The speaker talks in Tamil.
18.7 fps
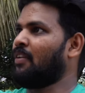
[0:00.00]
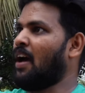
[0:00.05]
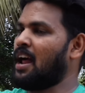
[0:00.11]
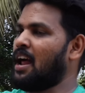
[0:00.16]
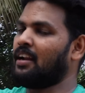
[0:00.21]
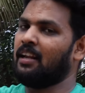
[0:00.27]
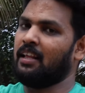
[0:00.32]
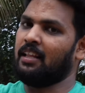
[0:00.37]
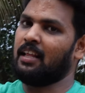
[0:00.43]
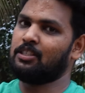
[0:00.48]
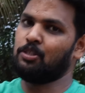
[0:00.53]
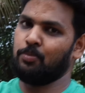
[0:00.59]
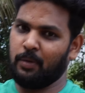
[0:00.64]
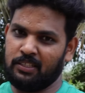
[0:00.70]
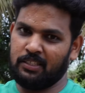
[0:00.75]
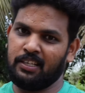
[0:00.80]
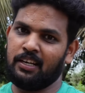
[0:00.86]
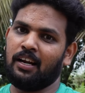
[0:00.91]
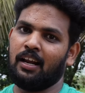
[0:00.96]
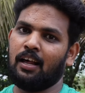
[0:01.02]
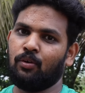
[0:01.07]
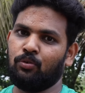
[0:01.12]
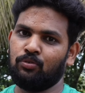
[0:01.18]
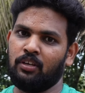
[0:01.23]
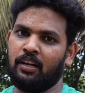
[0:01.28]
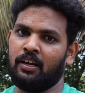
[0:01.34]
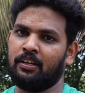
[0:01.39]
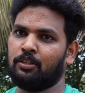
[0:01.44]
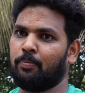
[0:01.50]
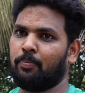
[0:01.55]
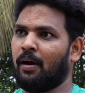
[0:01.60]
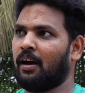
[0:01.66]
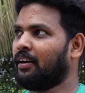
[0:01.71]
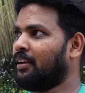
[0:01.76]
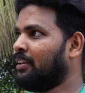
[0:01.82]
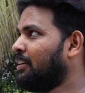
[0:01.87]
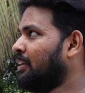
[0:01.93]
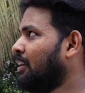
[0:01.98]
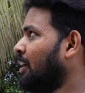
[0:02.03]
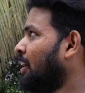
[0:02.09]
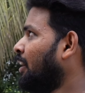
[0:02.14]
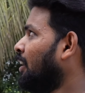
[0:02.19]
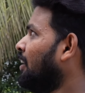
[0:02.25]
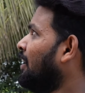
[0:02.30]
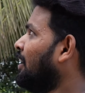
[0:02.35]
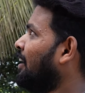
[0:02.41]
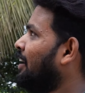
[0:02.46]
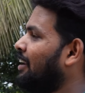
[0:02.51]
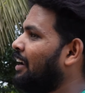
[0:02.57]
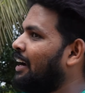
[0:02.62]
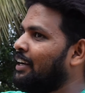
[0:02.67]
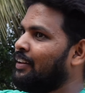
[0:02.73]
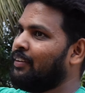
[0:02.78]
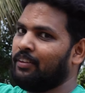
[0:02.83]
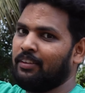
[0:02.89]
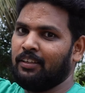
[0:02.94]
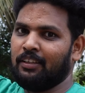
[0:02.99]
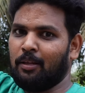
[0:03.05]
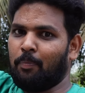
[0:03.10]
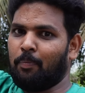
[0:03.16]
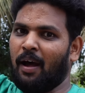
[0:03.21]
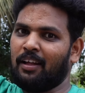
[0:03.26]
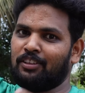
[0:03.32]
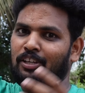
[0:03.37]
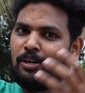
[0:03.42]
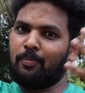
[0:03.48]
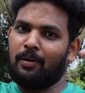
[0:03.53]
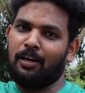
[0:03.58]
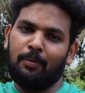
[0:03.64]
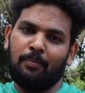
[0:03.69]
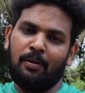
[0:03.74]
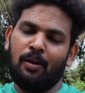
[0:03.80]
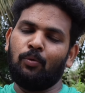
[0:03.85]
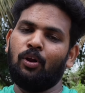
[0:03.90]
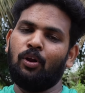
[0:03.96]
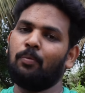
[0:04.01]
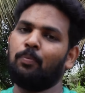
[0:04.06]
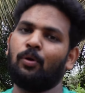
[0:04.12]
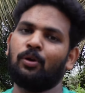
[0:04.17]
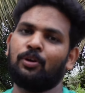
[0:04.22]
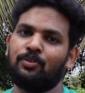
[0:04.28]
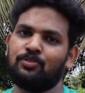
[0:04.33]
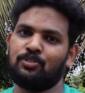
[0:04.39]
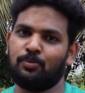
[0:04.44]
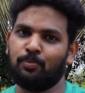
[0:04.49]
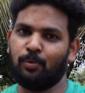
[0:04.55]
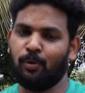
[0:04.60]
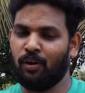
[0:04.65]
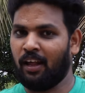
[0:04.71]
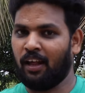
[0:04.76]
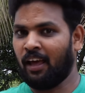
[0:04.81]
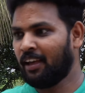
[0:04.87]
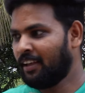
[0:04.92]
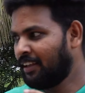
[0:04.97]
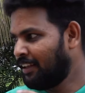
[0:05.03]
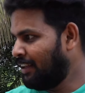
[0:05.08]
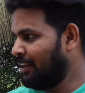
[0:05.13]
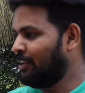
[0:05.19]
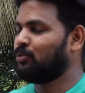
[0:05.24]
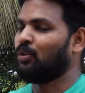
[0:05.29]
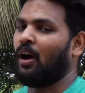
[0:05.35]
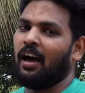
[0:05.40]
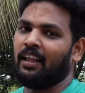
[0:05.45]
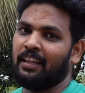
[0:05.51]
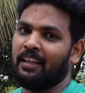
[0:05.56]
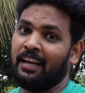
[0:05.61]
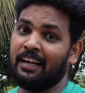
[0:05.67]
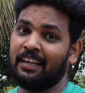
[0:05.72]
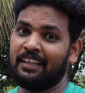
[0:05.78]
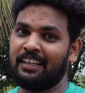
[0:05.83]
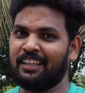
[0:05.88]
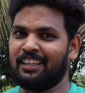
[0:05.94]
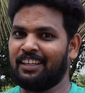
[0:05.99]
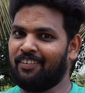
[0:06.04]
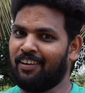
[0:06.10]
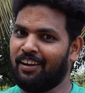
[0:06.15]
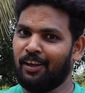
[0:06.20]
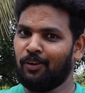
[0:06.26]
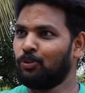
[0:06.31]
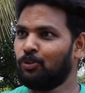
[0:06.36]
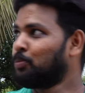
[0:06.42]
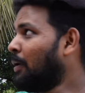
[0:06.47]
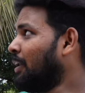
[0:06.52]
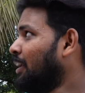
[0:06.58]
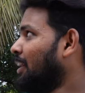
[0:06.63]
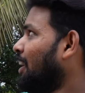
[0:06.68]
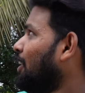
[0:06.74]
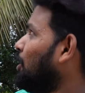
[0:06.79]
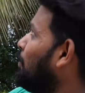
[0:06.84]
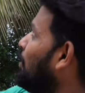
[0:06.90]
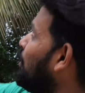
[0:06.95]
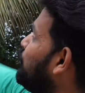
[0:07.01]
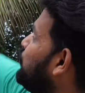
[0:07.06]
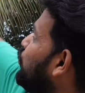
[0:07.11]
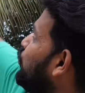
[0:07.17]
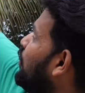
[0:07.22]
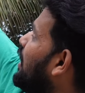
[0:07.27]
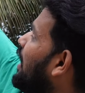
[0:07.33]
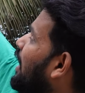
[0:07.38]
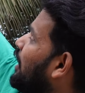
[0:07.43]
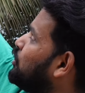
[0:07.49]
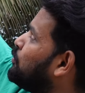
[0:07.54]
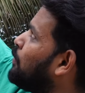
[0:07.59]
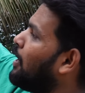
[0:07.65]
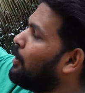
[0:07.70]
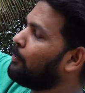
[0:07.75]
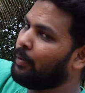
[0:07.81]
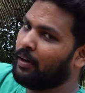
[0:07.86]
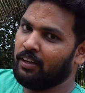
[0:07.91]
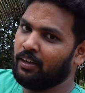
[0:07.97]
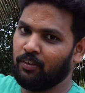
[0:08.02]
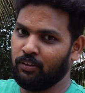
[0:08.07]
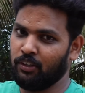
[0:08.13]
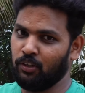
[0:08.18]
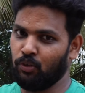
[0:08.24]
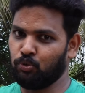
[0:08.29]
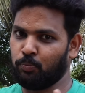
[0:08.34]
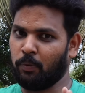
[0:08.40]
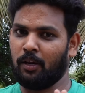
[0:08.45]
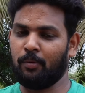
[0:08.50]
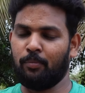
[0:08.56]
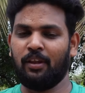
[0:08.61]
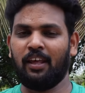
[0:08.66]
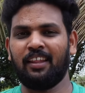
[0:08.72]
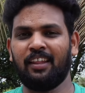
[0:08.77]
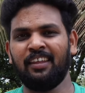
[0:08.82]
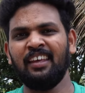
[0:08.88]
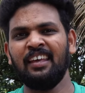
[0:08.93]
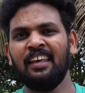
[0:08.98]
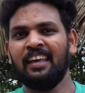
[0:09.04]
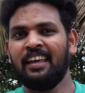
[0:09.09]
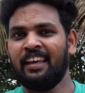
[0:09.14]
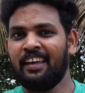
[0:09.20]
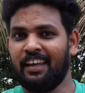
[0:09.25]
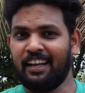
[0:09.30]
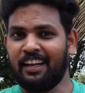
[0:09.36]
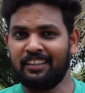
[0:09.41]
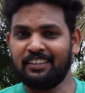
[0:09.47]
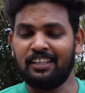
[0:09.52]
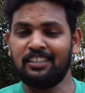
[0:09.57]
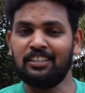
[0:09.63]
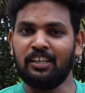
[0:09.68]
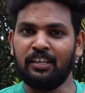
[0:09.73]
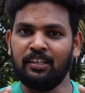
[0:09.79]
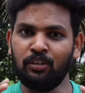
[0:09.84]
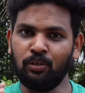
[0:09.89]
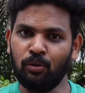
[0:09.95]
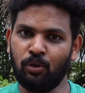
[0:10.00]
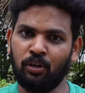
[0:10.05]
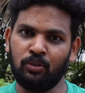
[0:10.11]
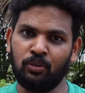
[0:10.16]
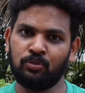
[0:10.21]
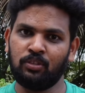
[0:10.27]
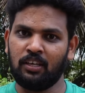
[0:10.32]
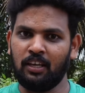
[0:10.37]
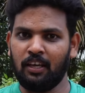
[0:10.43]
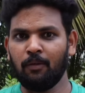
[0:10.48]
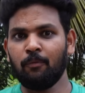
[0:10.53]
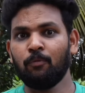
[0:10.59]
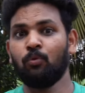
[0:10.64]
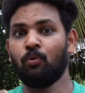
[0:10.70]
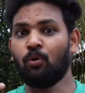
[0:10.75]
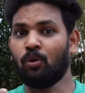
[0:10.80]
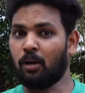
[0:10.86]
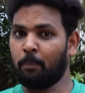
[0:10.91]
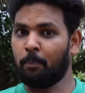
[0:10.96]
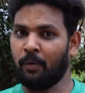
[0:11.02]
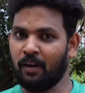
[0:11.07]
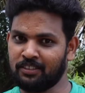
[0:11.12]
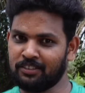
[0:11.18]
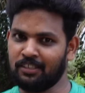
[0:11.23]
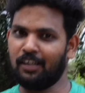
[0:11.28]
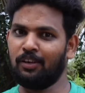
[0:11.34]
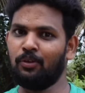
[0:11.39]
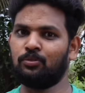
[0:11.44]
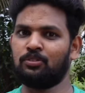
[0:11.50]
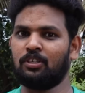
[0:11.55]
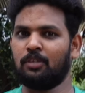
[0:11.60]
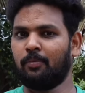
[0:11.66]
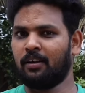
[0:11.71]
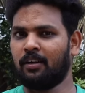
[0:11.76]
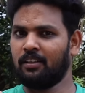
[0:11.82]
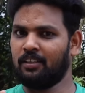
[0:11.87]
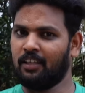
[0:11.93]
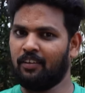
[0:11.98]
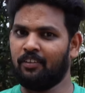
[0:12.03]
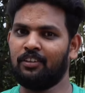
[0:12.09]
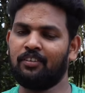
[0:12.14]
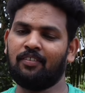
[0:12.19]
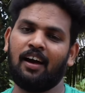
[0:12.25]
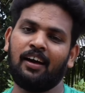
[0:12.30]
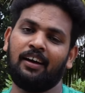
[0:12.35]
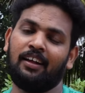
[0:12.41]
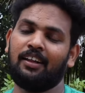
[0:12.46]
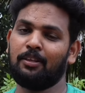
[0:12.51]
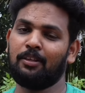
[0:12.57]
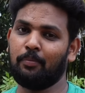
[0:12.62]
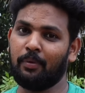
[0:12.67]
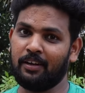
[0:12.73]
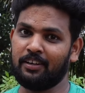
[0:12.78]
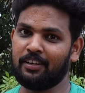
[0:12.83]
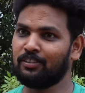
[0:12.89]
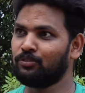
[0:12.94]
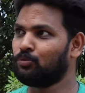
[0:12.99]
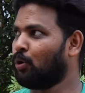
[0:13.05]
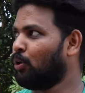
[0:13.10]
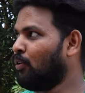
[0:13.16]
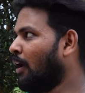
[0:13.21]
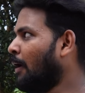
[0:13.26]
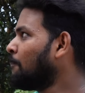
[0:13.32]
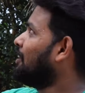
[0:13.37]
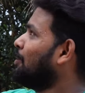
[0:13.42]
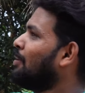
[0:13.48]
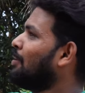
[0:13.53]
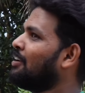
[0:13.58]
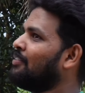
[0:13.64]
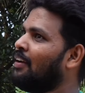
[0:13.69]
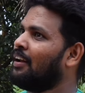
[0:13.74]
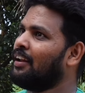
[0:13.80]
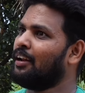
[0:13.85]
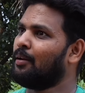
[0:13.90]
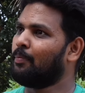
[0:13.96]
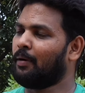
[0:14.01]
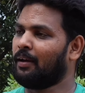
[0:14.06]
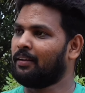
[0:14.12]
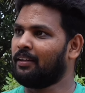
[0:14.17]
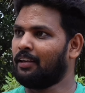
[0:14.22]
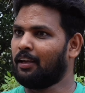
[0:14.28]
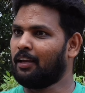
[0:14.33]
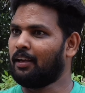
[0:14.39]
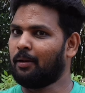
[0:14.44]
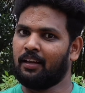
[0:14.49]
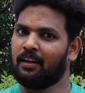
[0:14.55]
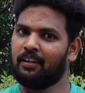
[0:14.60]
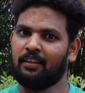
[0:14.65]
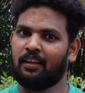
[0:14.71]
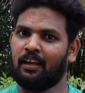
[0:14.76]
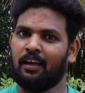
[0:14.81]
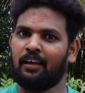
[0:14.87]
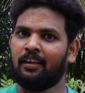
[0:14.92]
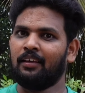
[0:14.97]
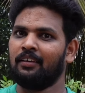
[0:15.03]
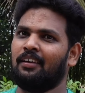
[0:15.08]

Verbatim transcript: ஃபேனில் ஏதாச்சும் பிரச்சனைனா கொஞ்சம் எடுத்து பார்க்குறதுக்கு இல்லாட்டி வந்து இந்த பாத்திரம் பண்ணோம்னா உள்ளே போட்டு வச்சுருப்போம்ல ஸோ அதை எடுக்கிறதுக்கு வேணால் யூஸ் பண்ணிக்கலாம் இந்த மாதிரி ஃபுல்லாக எக்ஸ்பேண்ட் பண்ணிட்டு வந்து யூஸ் பண்ண முடியாது எனக்கு தெரிஞ்சு இன்டோர் யூஸுக்கு உங்களோட பர்சனல் யூஸுக்கு மட்டும் இதை வந்து வாங்குறது பெட்ருன்னு சொல்லுவேன் இந்த மாதிரி வெளியில் பார்த்தீங்க அப்படின்னா அந்த